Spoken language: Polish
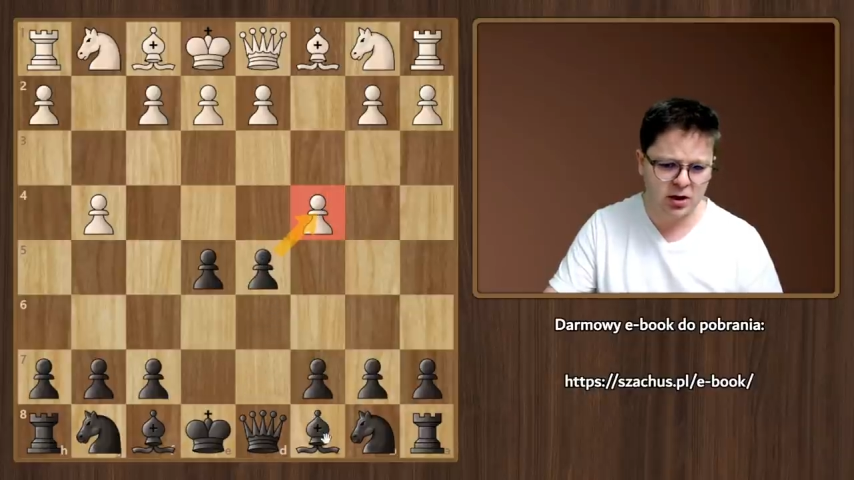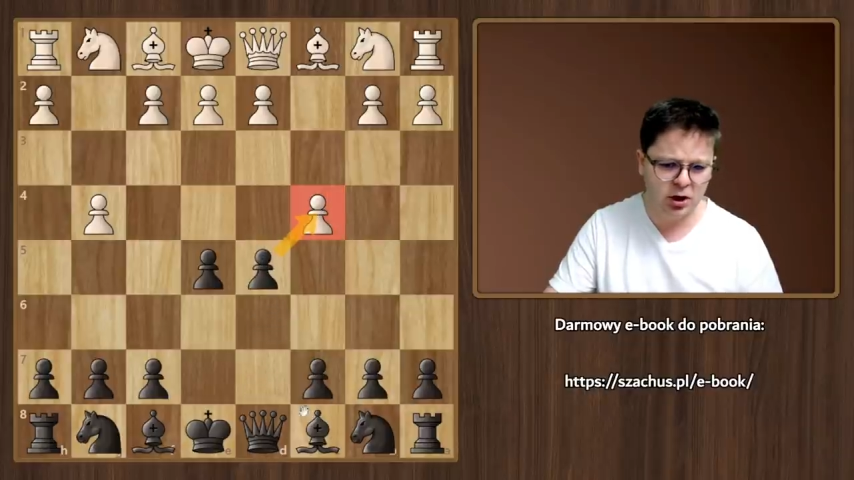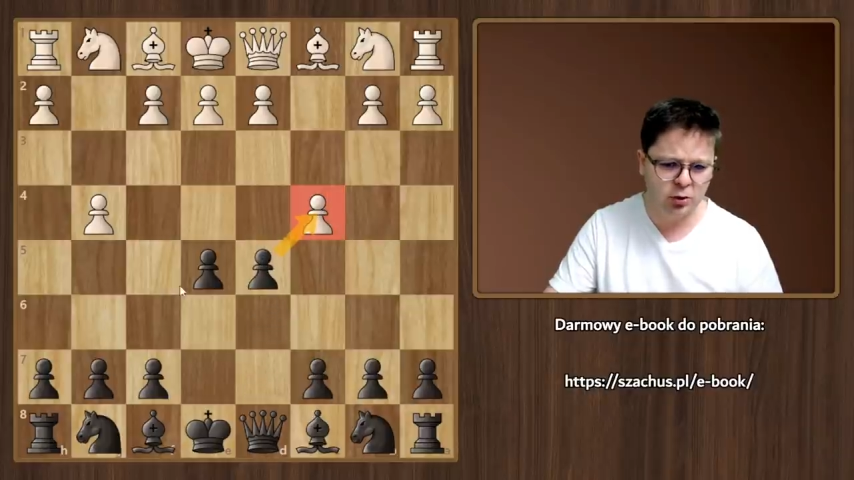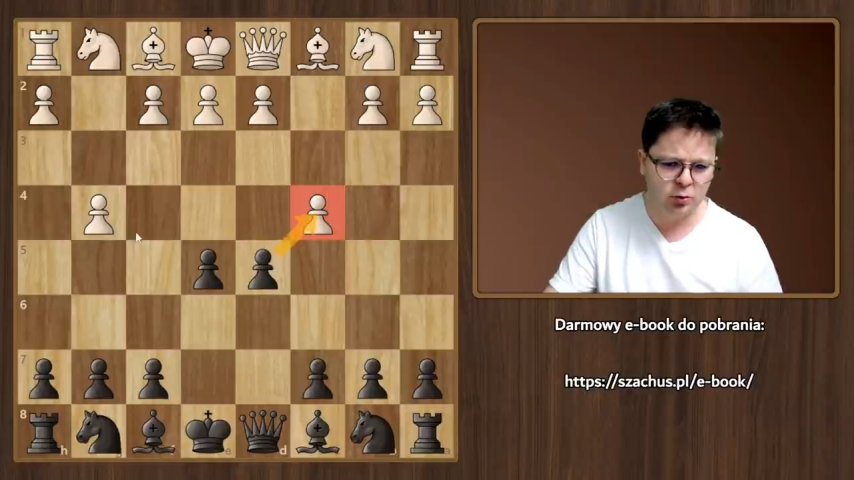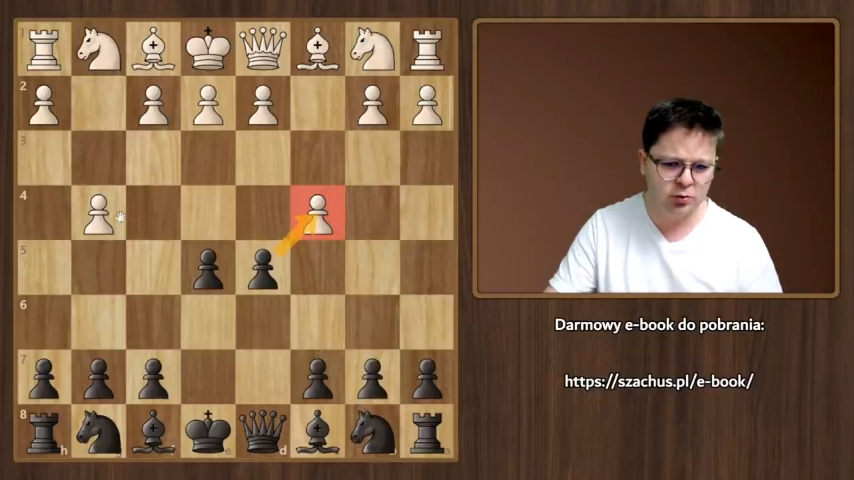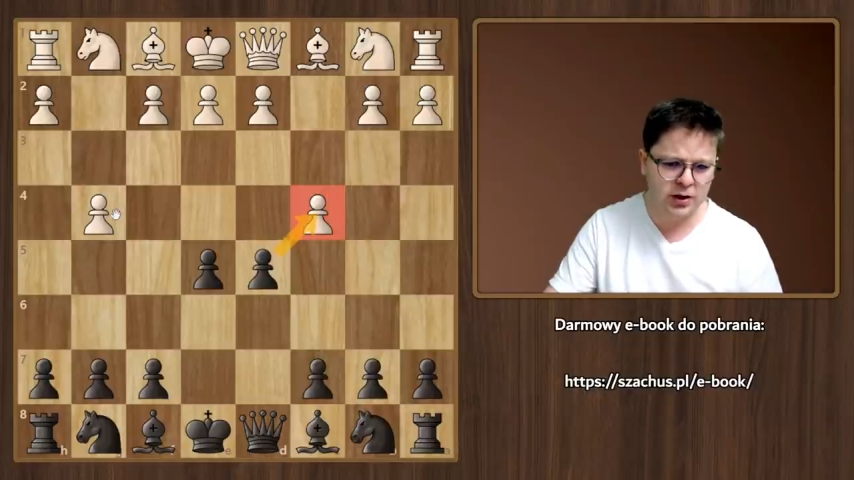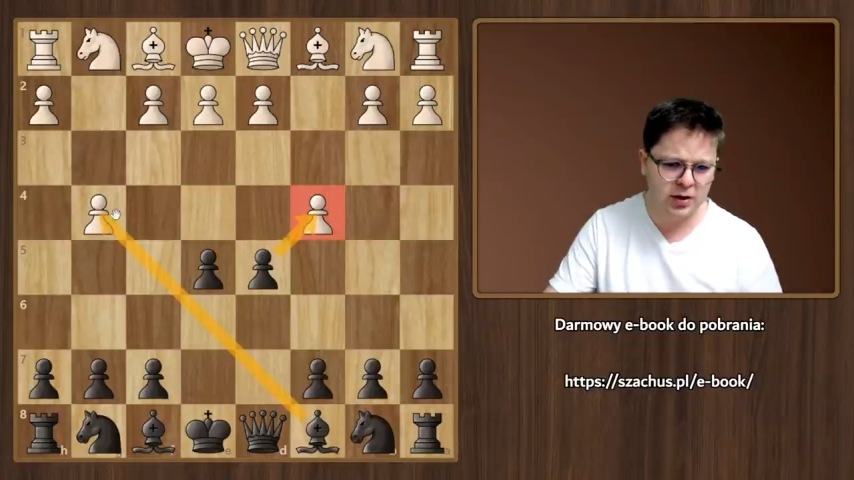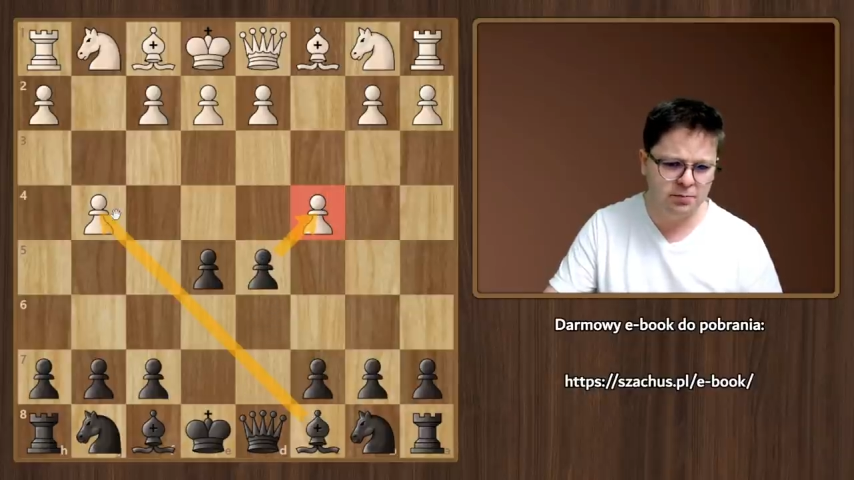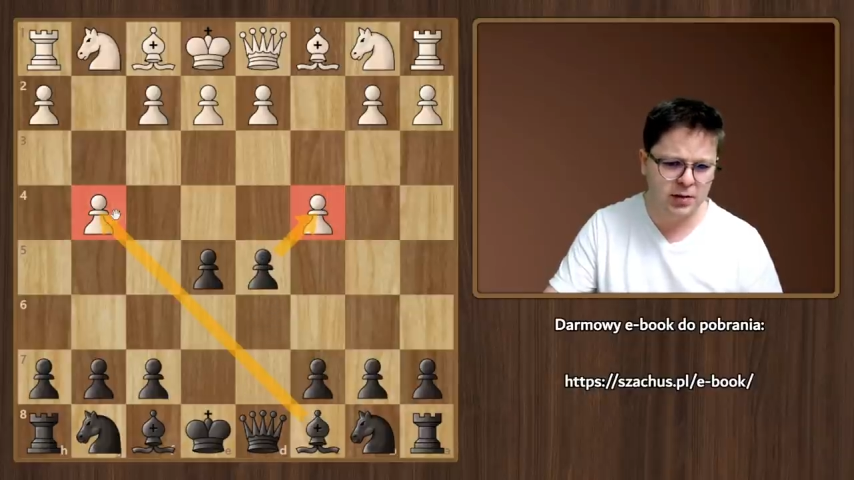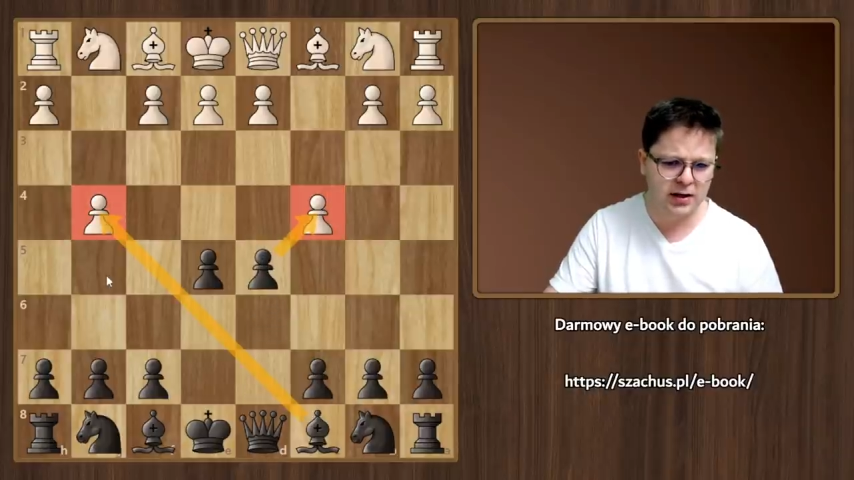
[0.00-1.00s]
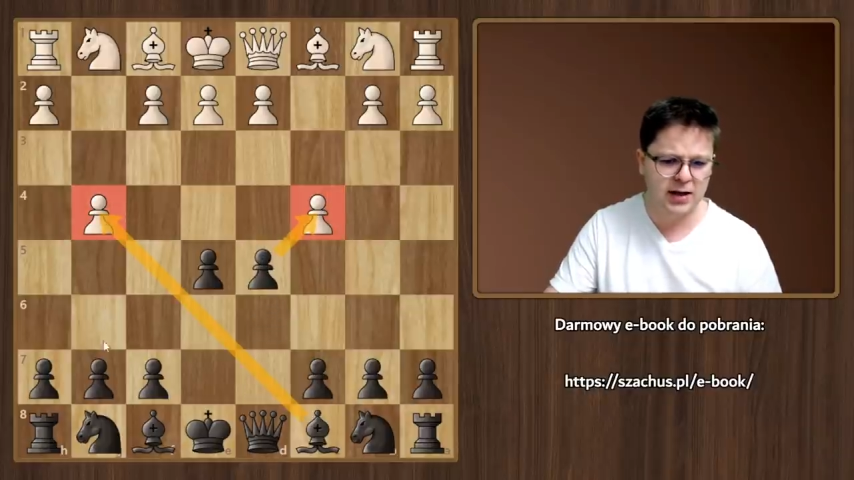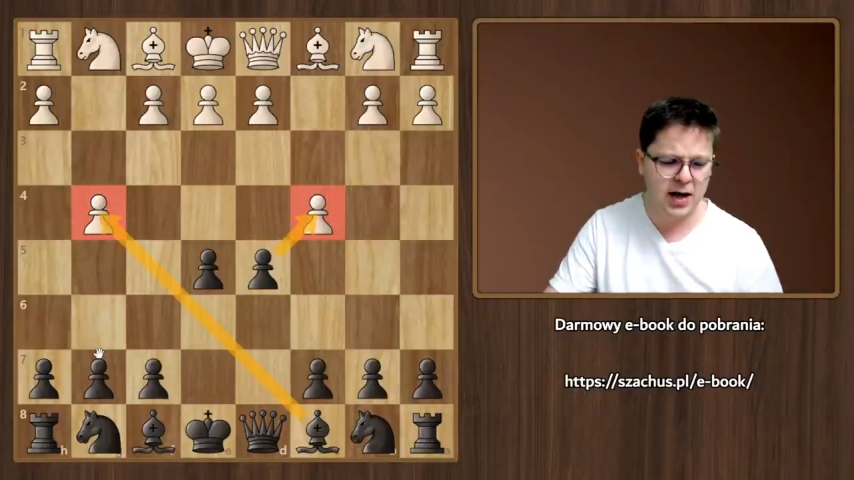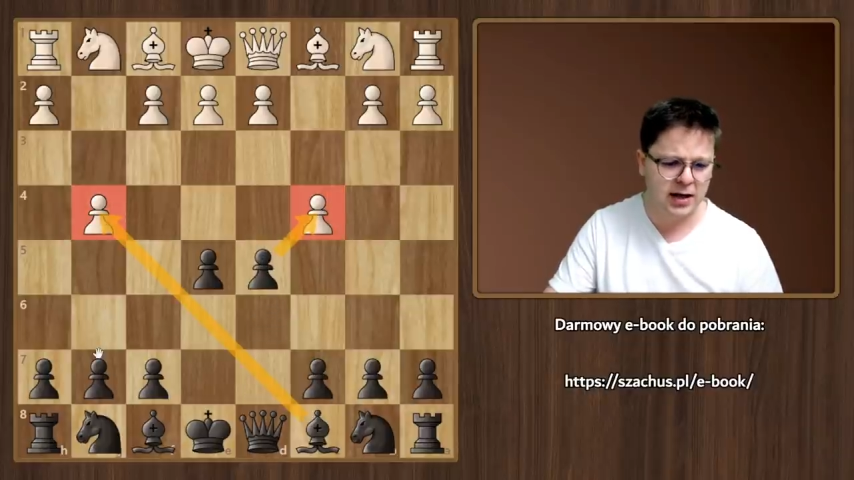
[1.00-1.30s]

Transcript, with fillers: i tutaj będę